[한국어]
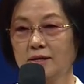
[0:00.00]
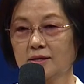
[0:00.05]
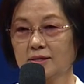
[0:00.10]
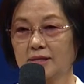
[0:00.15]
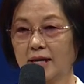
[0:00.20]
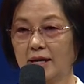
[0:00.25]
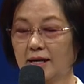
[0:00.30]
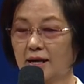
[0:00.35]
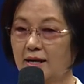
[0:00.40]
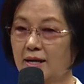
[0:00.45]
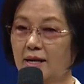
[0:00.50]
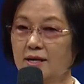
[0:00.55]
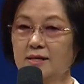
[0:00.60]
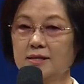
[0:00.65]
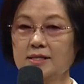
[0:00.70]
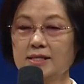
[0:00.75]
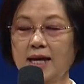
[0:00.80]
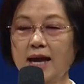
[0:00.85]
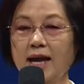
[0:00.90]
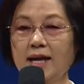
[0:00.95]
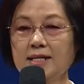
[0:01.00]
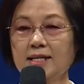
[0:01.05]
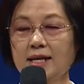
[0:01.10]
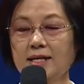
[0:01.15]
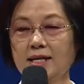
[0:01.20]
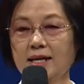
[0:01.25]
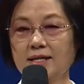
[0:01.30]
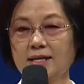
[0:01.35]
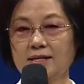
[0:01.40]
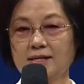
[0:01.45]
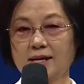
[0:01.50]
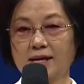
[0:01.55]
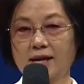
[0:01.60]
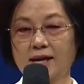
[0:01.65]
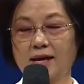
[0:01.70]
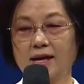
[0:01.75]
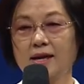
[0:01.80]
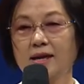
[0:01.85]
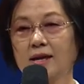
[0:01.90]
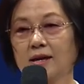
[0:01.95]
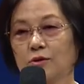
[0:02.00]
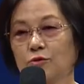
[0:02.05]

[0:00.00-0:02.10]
자라나는 차세대들에게